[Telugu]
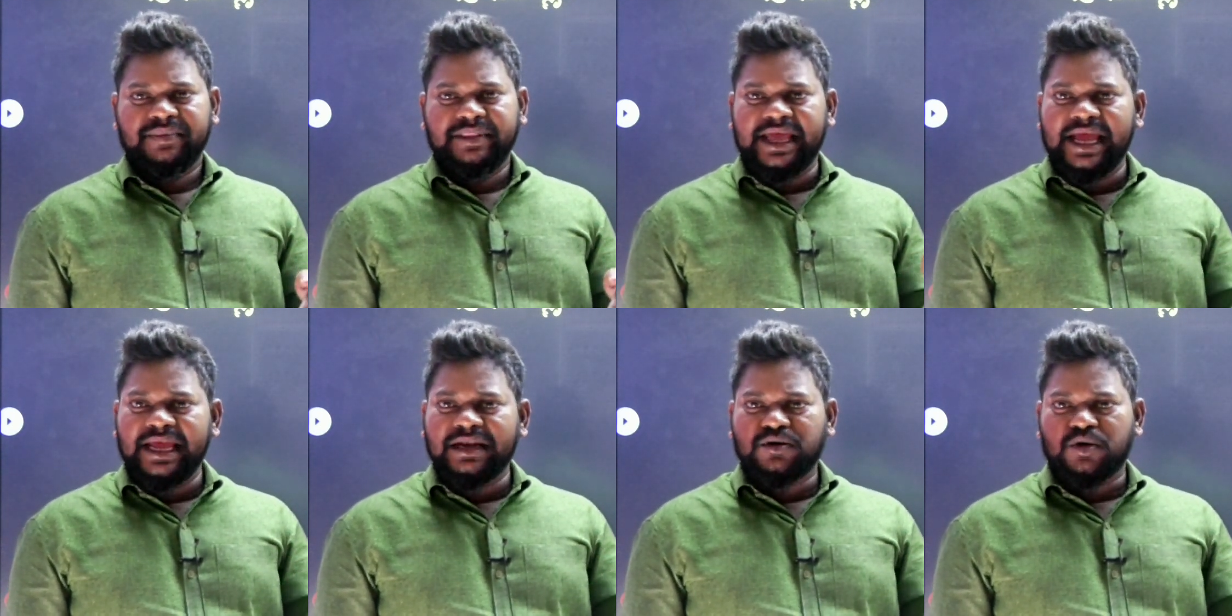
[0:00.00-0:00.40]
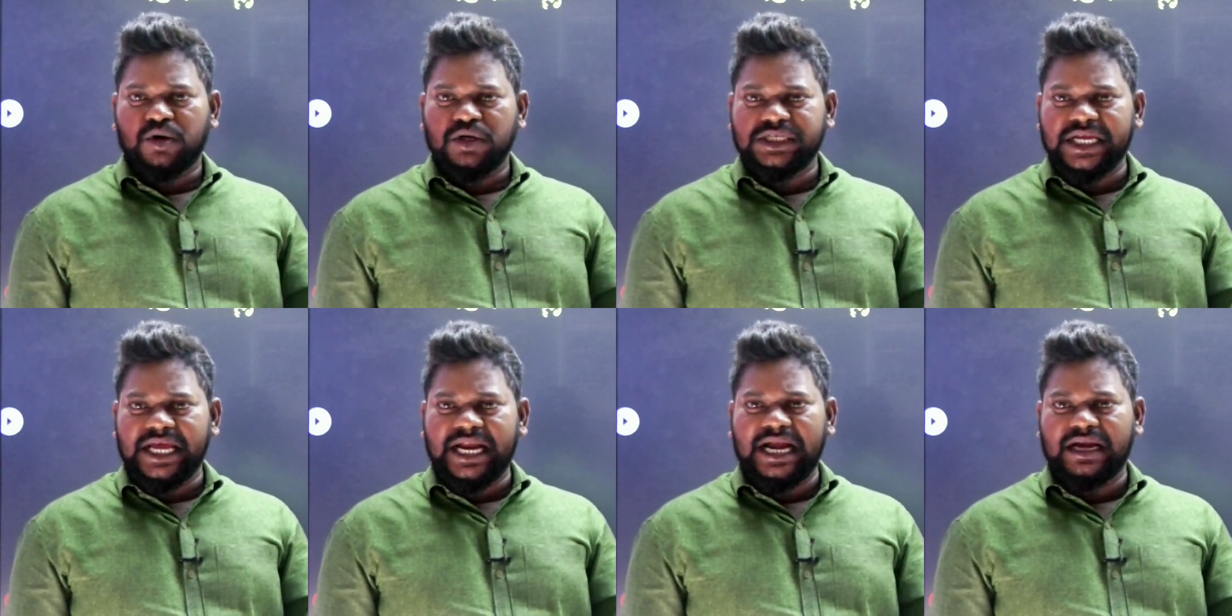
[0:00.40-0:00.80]
నేను
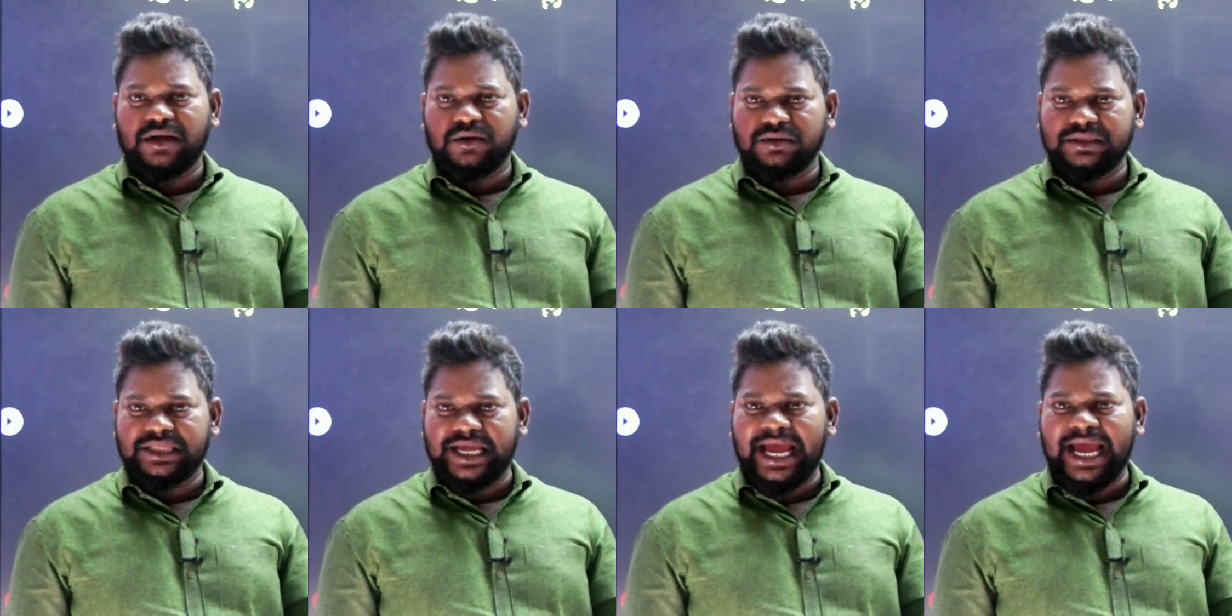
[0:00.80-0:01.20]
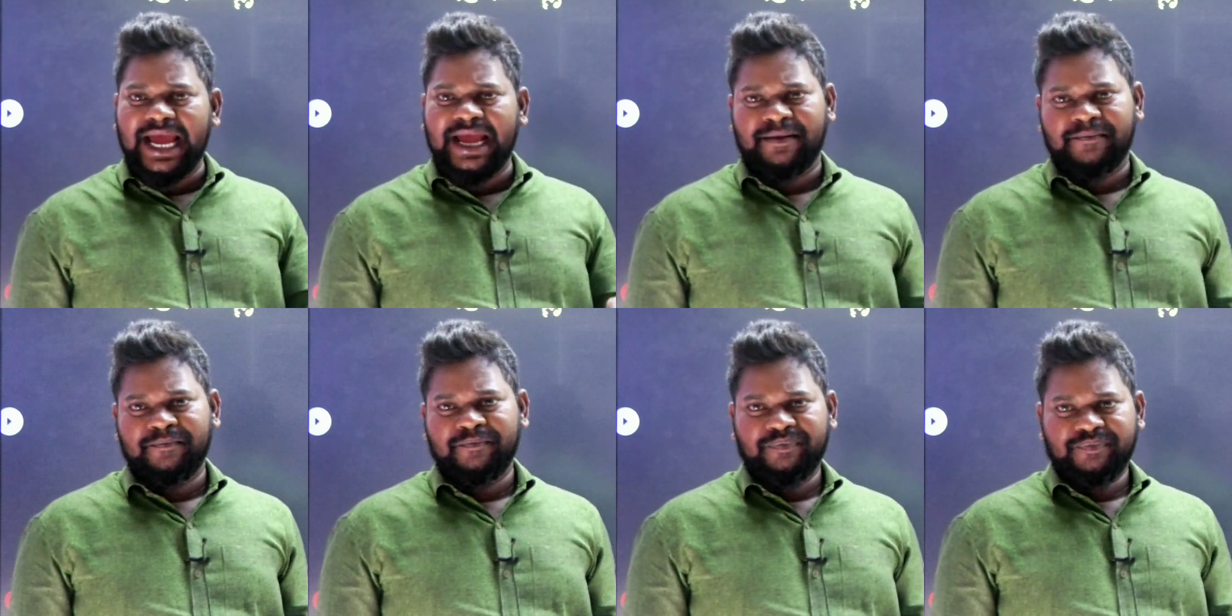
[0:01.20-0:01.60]
క్వశ్చన్ అడిగితే
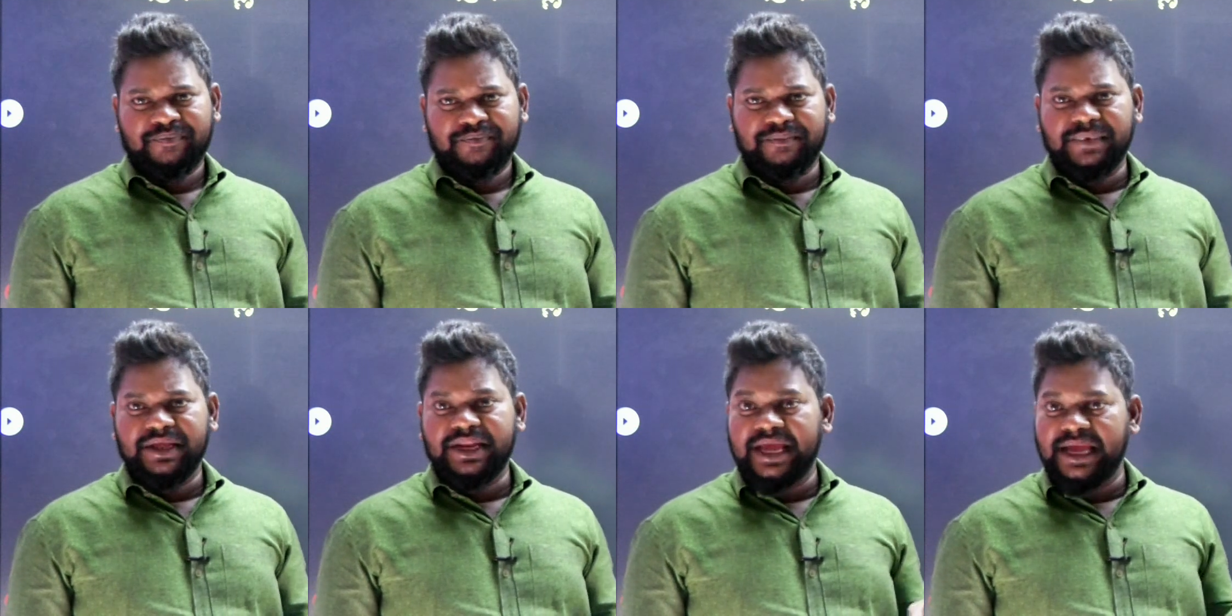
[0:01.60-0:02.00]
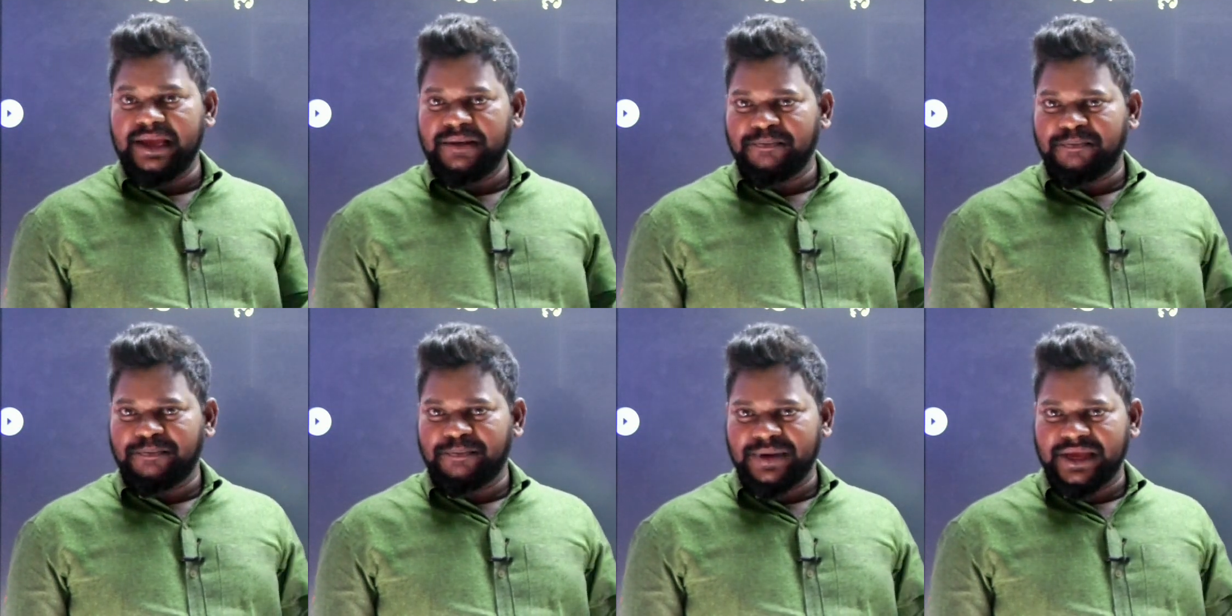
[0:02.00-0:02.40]
మీరు
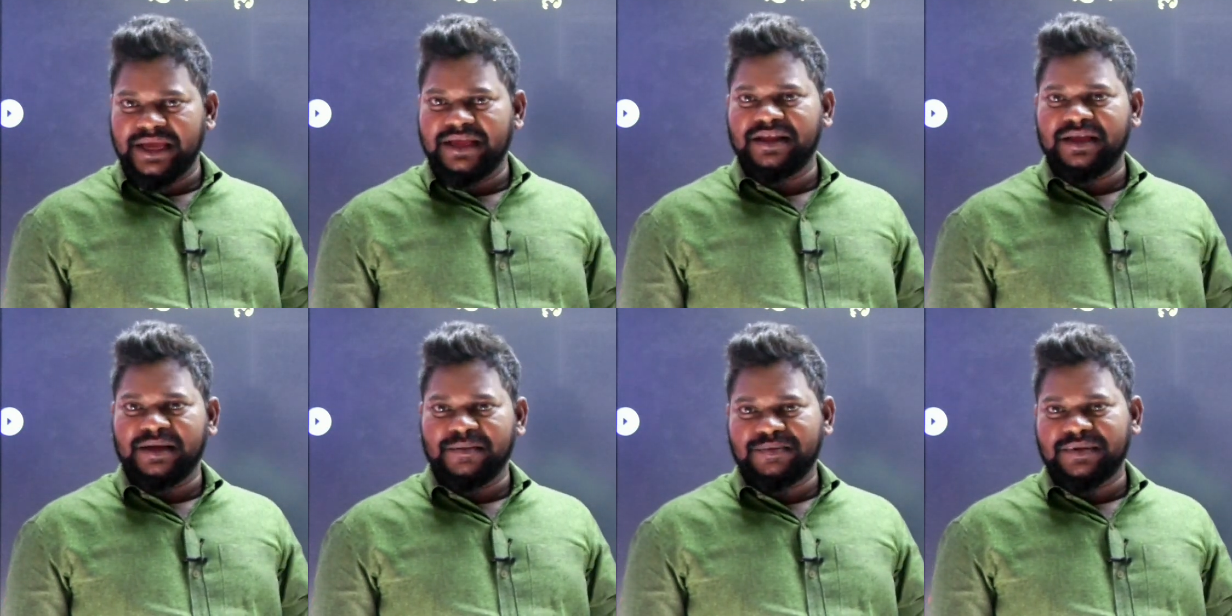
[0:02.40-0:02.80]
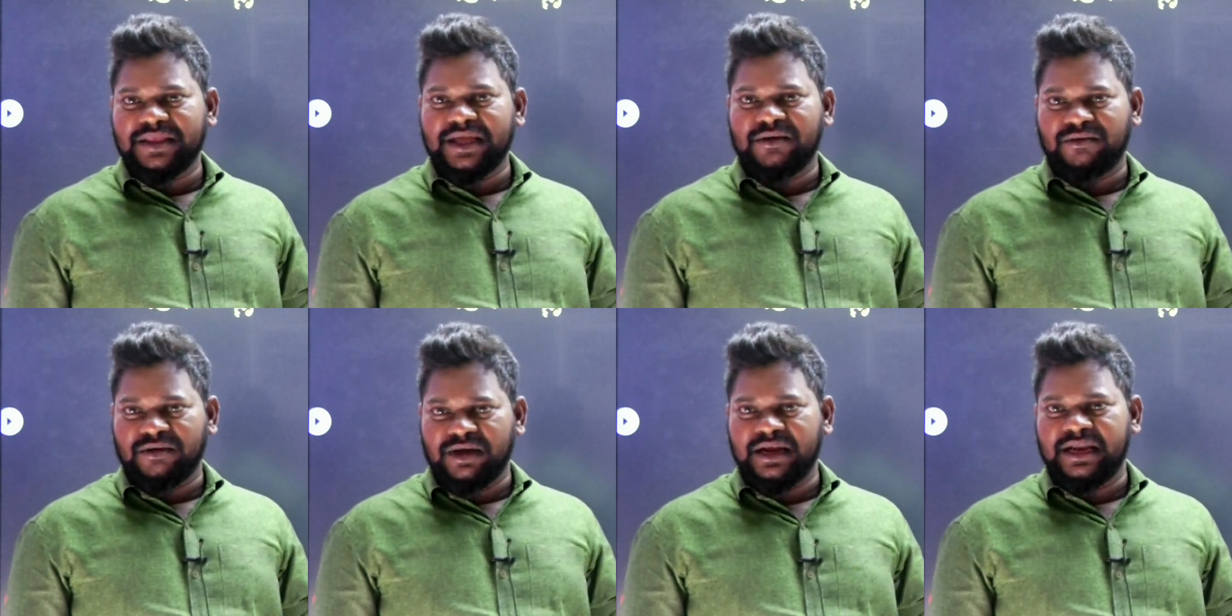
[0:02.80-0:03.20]
ఏం పేరు
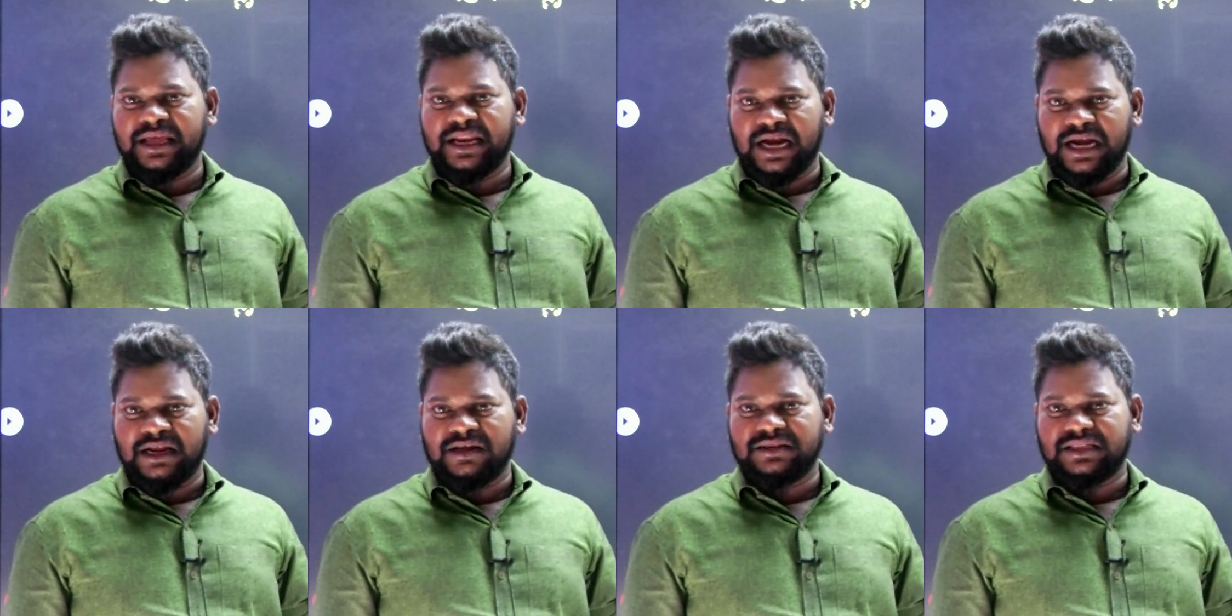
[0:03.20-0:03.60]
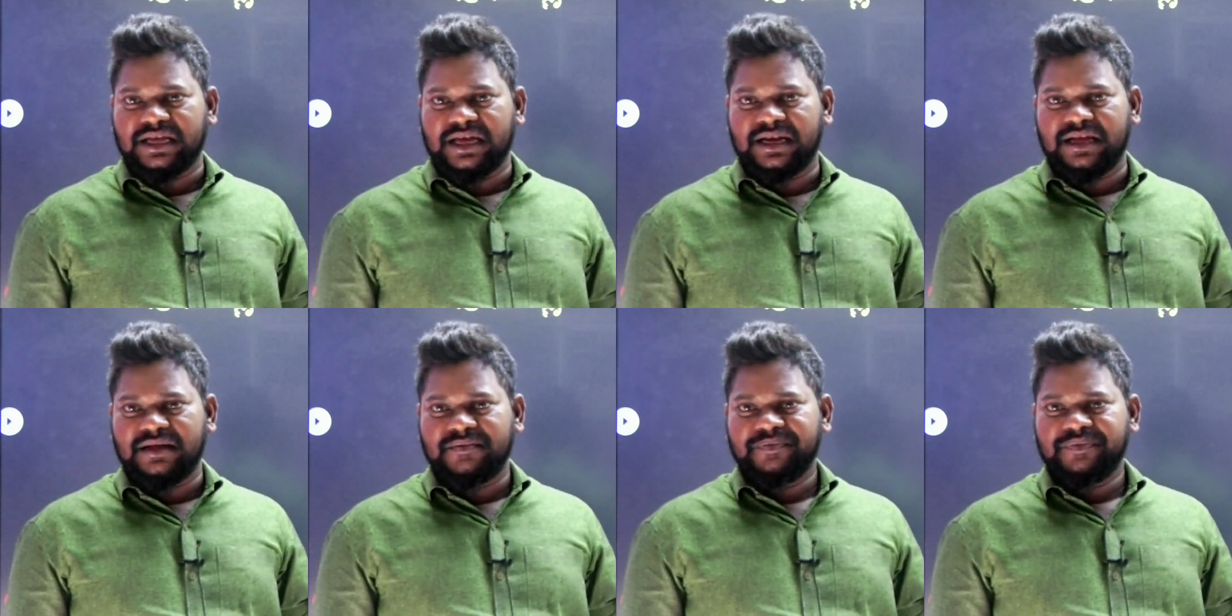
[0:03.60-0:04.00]
చెప్తారు అని నేను
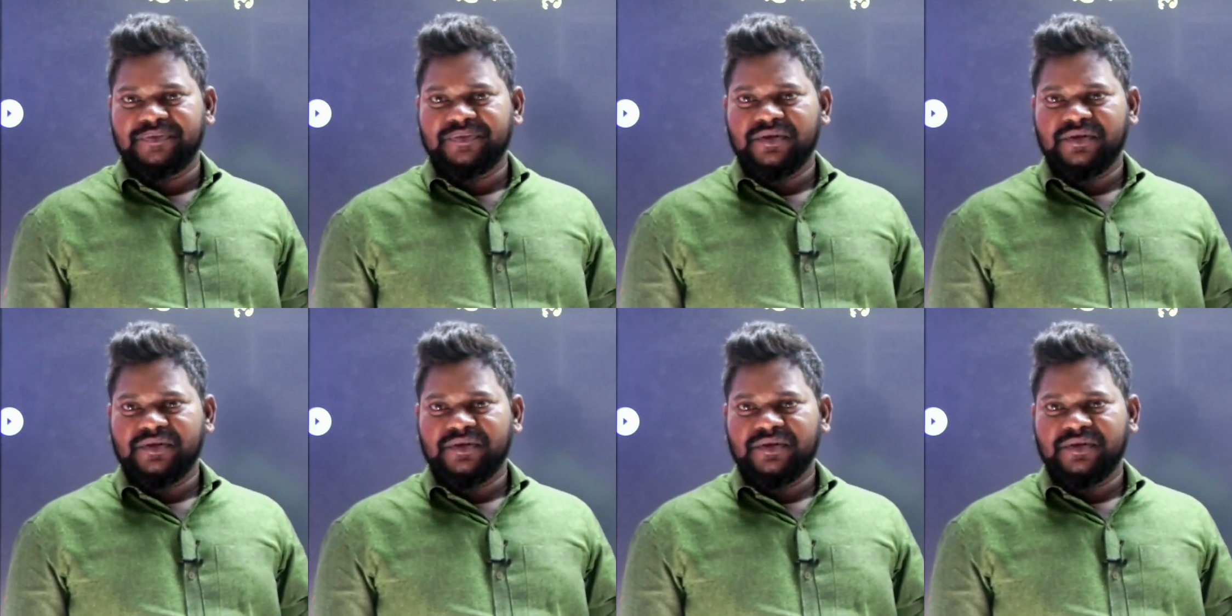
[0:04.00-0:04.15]
అడుగుతాను